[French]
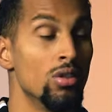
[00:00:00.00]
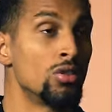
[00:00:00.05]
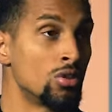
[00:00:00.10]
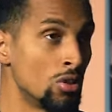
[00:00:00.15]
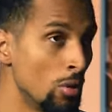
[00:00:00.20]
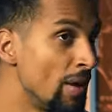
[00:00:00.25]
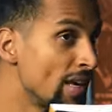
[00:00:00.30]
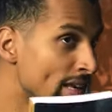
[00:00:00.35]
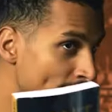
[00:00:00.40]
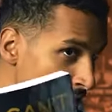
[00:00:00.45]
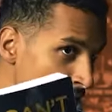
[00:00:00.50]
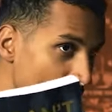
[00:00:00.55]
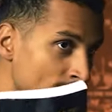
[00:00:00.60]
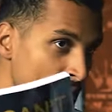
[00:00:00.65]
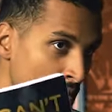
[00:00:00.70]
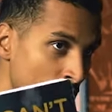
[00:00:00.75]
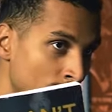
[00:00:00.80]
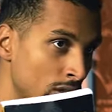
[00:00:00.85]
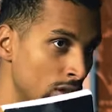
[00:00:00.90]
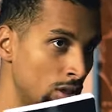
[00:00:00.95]
Ce mec est un
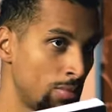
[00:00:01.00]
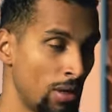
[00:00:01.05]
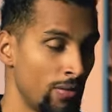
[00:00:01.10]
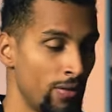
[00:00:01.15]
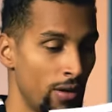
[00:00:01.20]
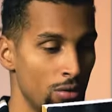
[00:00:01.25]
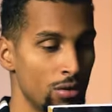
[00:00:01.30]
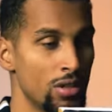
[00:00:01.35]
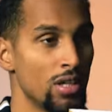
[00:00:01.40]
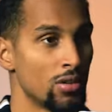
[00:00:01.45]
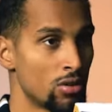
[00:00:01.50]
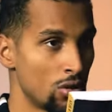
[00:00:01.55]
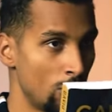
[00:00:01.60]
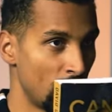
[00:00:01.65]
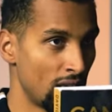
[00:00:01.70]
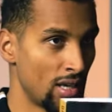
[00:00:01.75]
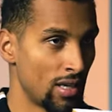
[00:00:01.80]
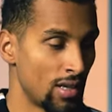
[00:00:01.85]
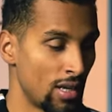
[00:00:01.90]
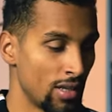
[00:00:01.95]
dingue. Je préfère le dire, ce
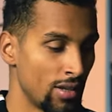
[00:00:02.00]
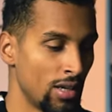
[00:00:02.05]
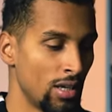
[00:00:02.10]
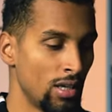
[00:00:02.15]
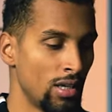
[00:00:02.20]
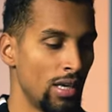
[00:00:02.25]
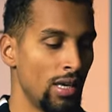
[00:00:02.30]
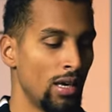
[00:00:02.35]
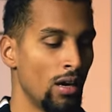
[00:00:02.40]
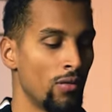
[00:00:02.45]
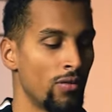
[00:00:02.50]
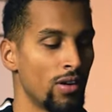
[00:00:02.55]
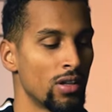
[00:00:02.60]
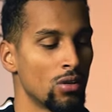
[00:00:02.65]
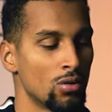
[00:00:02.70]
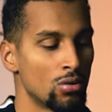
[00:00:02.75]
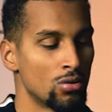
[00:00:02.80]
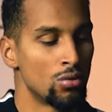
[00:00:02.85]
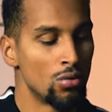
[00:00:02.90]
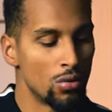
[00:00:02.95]
mec est un dingue. Et en fait,
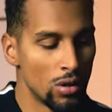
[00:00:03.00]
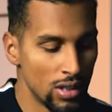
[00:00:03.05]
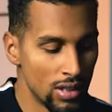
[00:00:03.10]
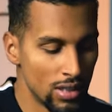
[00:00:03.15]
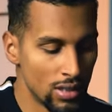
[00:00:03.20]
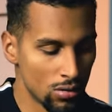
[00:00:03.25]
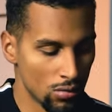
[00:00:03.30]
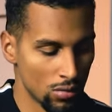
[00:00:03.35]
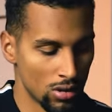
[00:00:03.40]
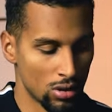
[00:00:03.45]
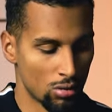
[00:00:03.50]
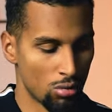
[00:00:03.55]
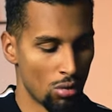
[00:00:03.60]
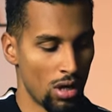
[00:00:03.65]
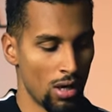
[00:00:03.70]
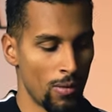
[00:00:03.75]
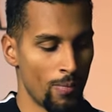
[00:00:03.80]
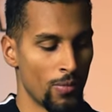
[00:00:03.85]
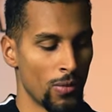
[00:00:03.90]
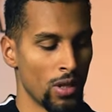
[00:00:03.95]
quand tu lis son
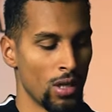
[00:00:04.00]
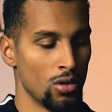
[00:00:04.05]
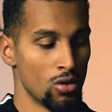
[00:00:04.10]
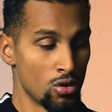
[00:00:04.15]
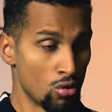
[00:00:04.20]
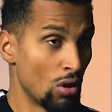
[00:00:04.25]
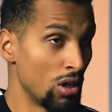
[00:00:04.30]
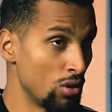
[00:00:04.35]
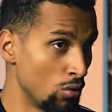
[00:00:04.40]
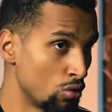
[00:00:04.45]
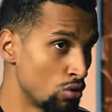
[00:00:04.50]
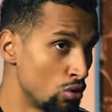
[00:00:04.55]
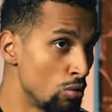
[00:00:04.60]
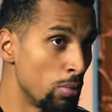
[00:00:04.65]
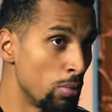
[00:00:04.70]
histoire, soit donc tu